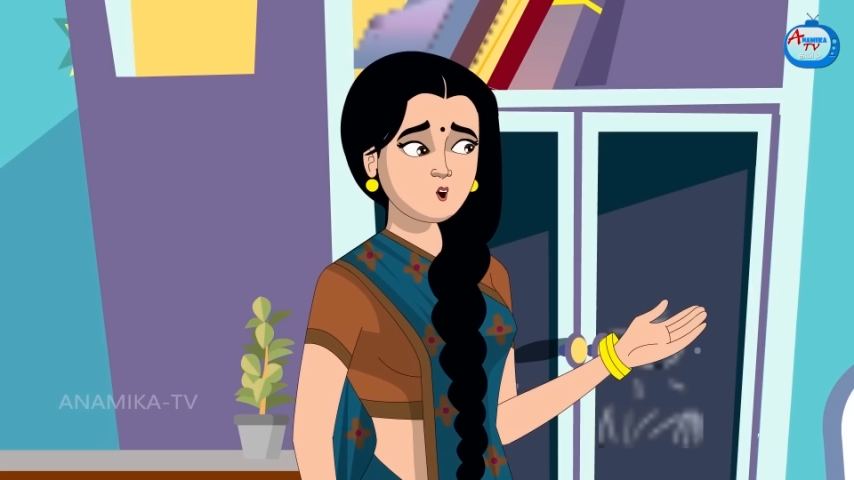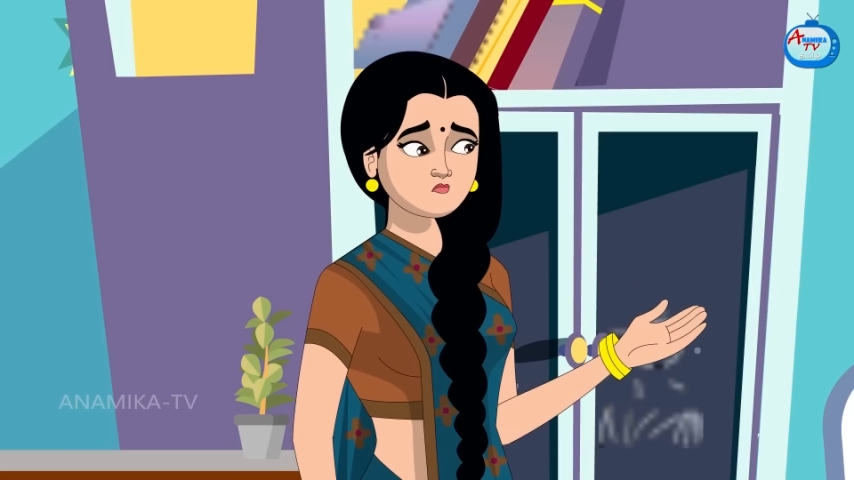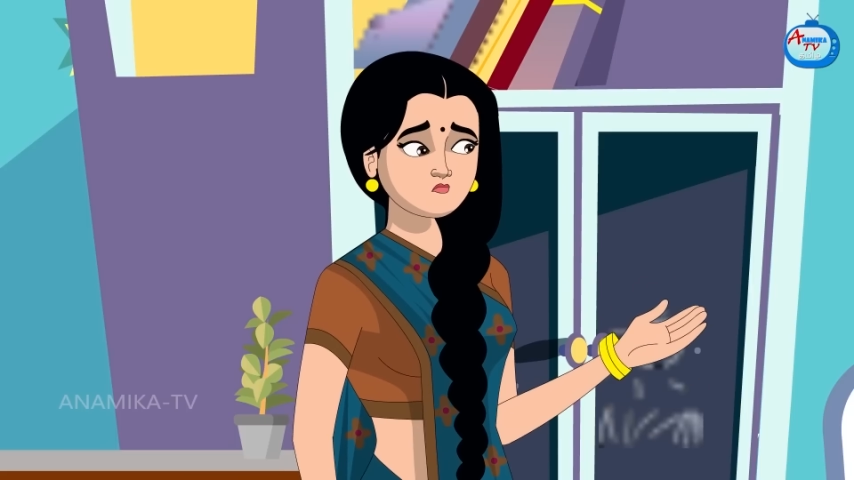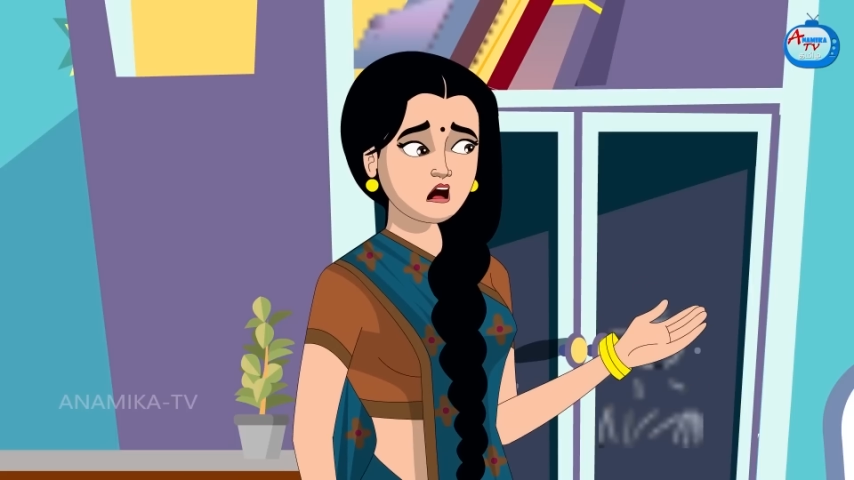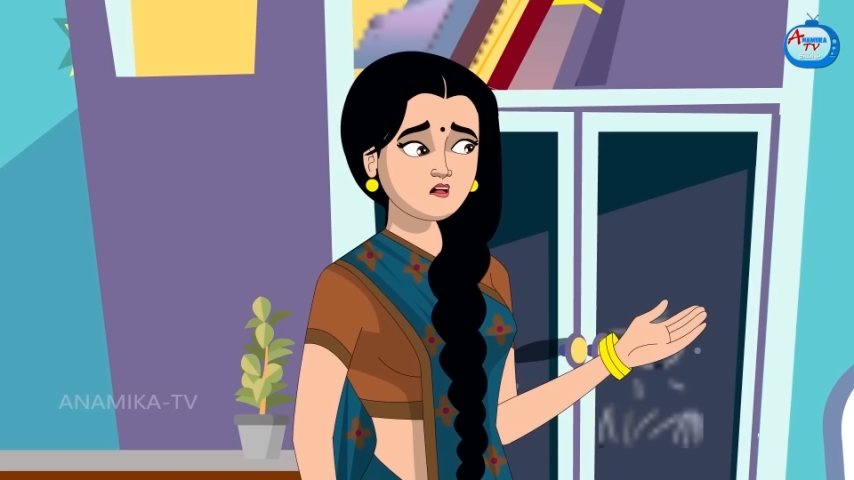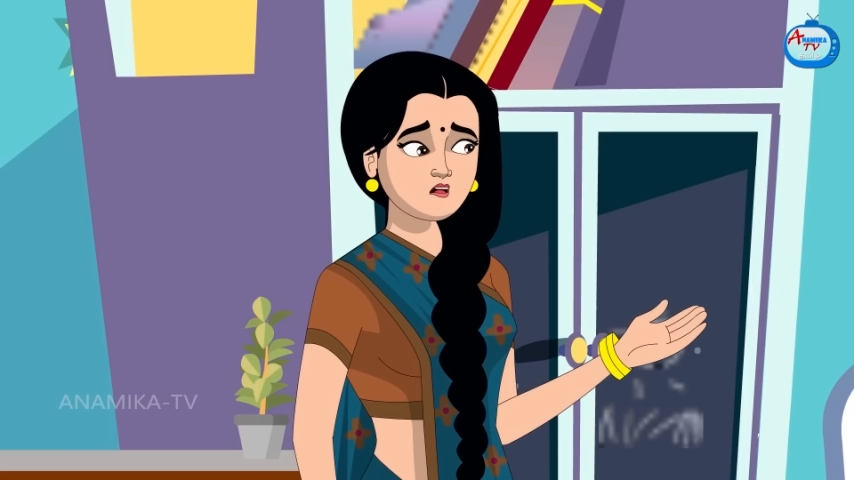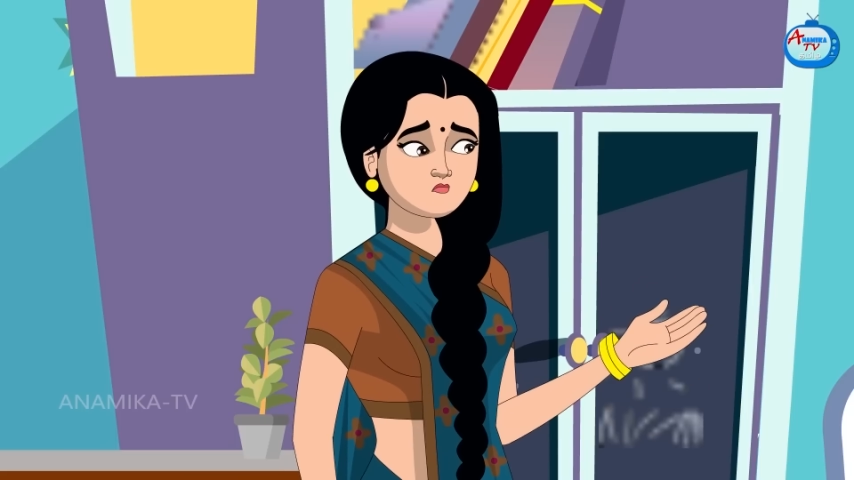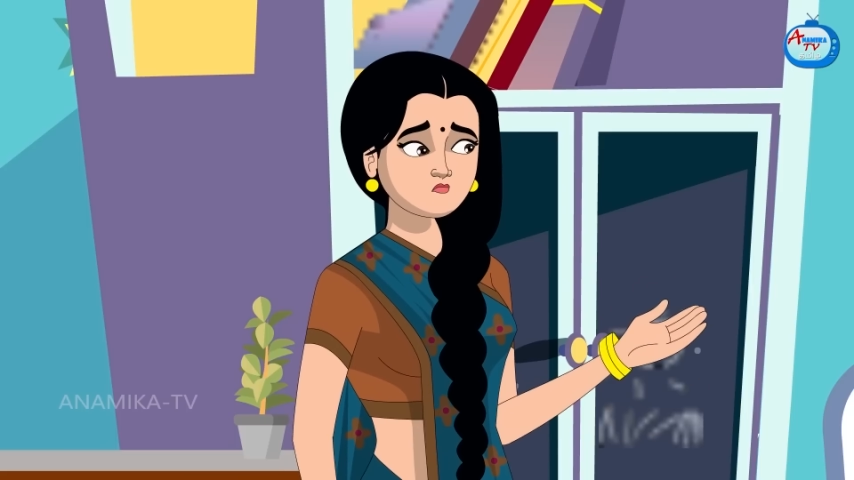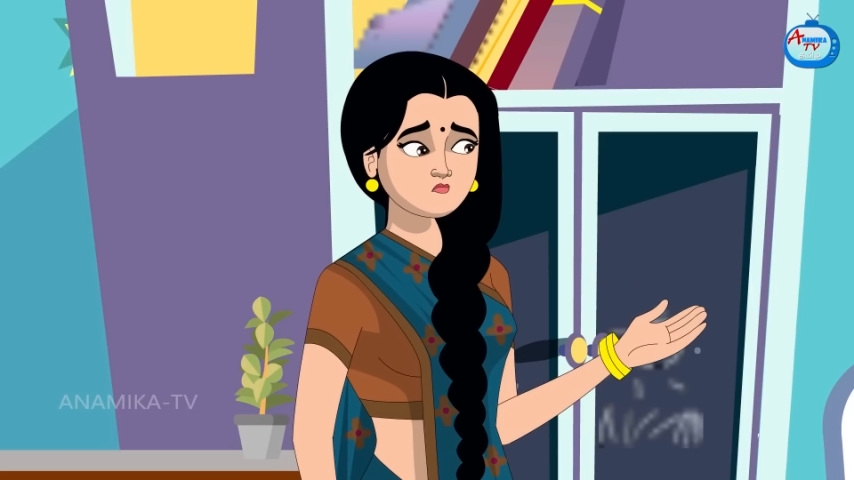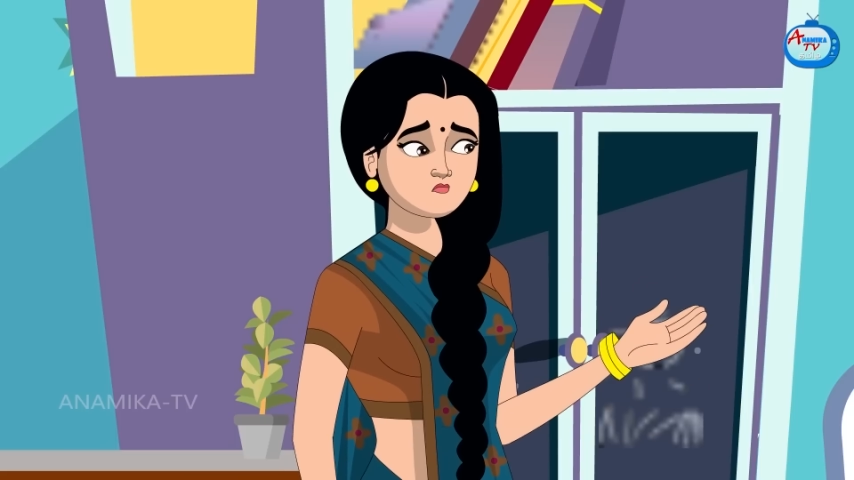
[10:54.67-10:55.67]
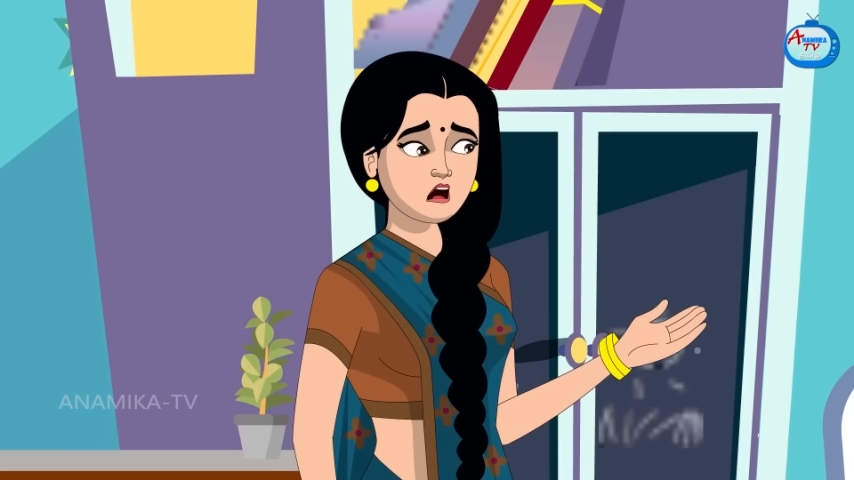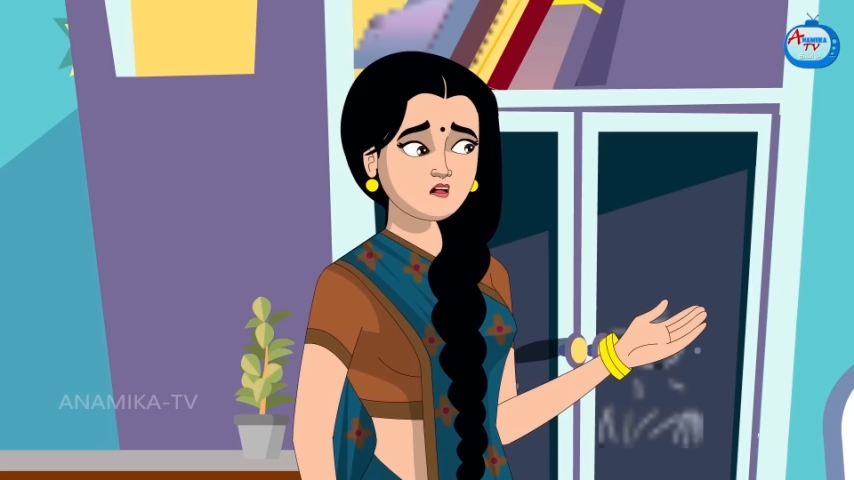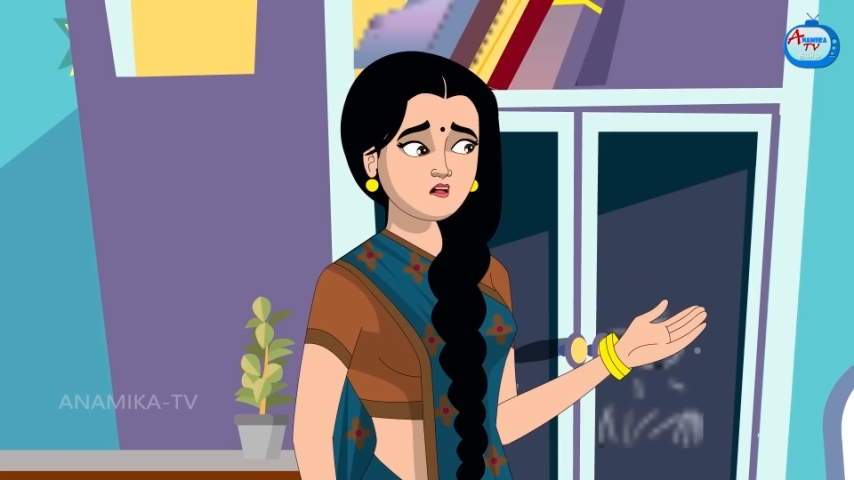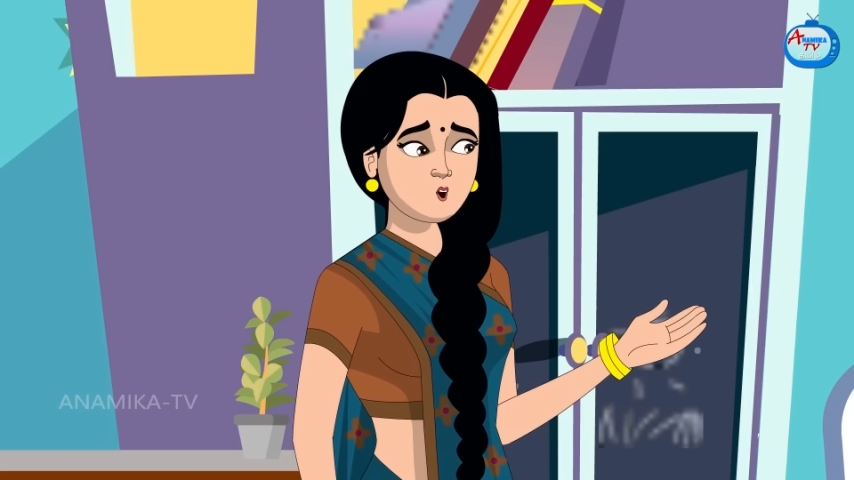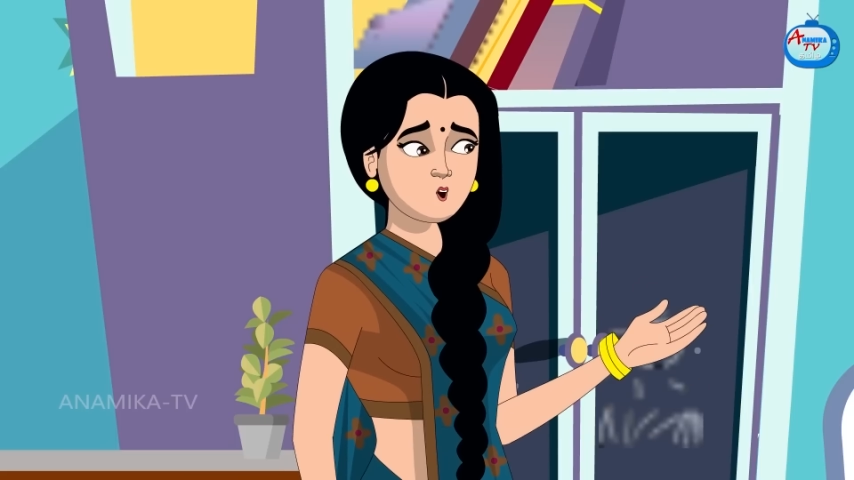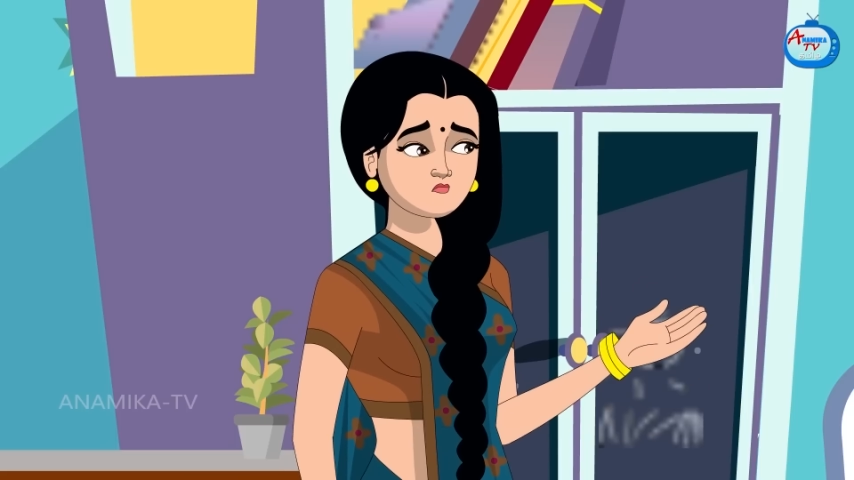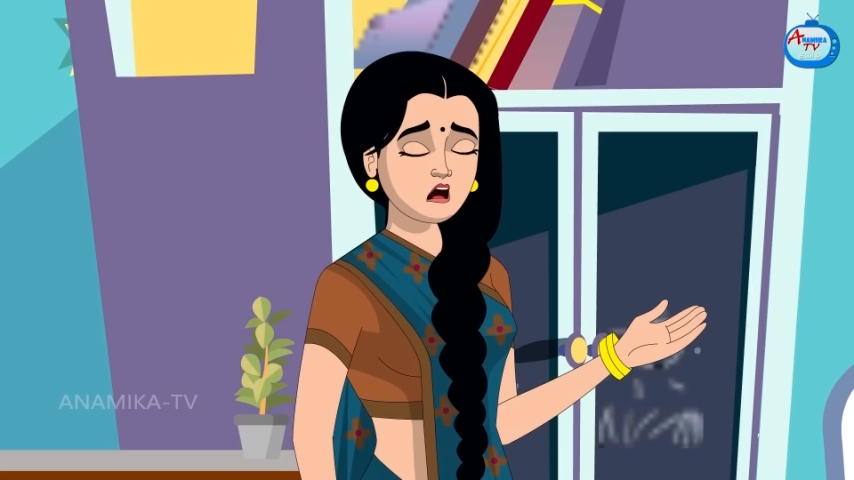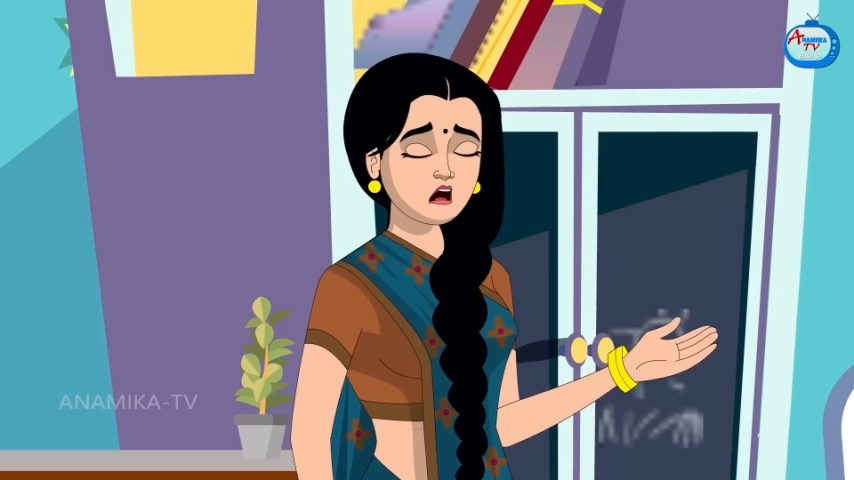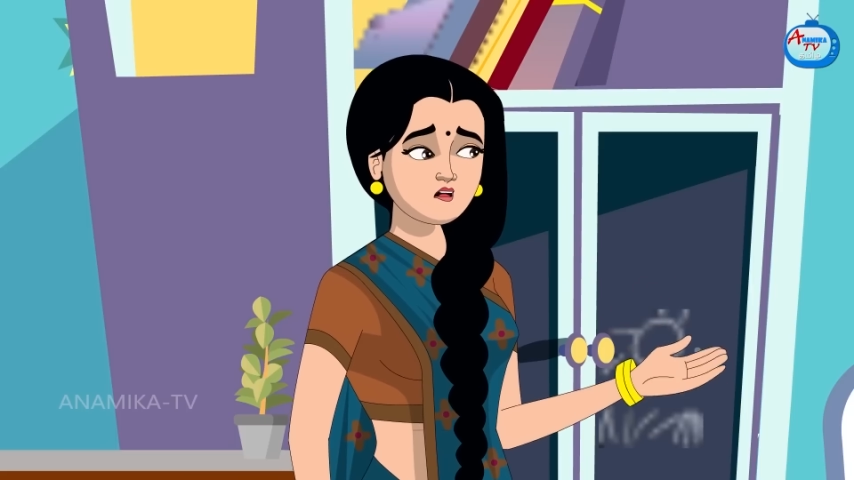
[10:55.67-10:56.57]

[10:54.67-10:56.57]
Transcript: பேசின போல இருக்கு ஃபோன் போட்டு